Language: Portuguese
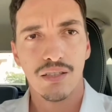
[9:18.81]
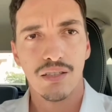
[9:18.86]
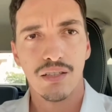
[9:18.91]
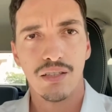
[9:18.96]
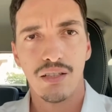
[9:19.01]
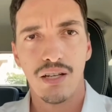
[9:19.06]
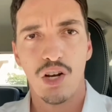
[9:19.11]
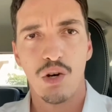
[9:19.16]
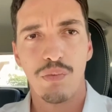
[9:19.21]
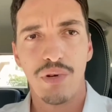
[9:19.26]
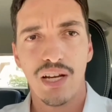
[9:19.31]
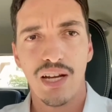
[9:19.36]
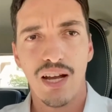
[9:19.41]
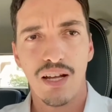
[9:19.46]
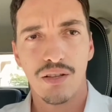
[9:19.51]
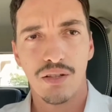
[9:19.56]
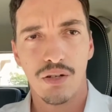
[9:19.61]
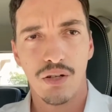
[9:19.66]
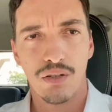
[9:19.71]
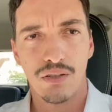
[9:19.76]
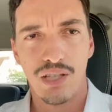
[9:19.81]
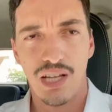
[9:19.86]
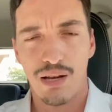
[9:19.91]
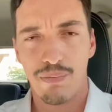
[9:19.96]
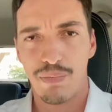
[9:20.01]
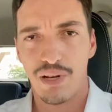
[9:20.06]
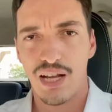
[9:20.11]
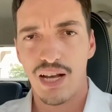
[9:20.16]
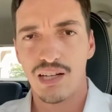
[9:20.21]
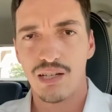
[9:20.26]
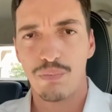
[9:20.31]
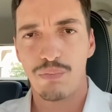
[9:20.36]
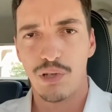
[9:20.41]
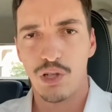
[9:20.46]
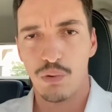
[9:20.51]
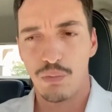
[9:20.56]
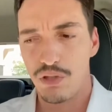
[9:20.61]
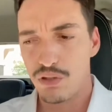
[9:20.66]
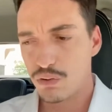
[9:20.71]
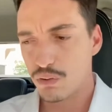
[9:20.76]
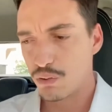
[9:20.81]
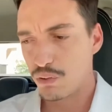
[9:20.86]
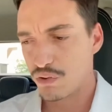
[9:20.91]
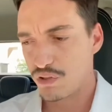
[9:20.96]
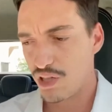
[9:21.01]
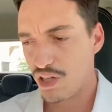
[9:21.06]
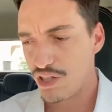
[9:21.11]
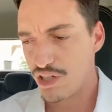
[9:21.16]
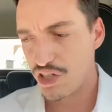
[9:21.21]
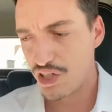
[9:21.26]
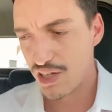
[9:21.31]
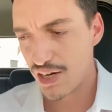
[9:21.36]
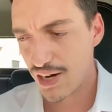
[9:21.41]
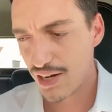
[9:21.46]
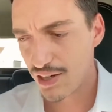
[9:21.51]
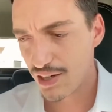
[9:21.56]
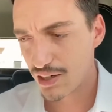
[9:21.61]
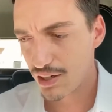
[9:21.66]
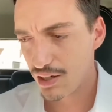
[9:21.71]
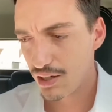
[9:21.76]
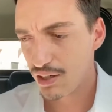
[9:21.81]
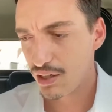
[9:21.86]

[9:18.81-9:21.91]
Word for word: é obrigatório ter a placa, pelo menos o conselho de engenharia aqui,